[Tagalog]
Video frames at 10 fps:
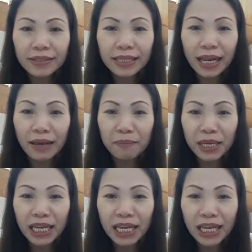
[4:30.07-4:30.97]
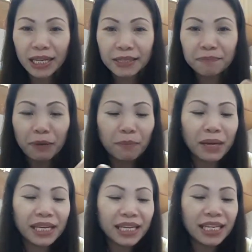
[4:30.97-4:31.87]
salamin, pag
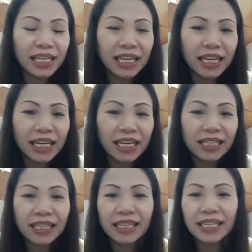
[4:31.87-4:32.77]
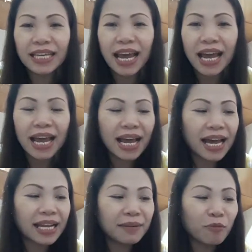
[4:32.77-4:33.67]
mainit,
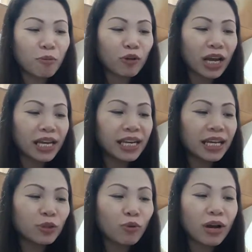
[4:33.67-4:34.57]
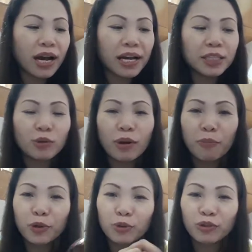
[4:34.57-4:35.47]
yan, mumurahin lang to guys, wala
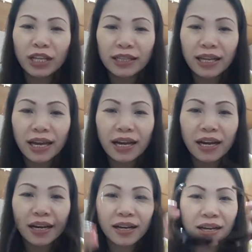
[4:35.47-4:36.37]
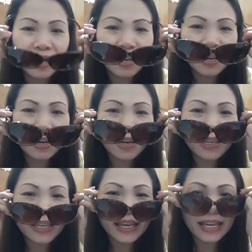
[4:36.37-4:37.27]
po itong tatak,
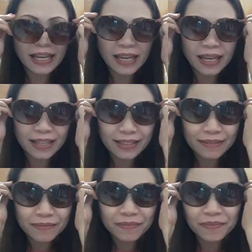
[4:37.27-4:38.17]
yan,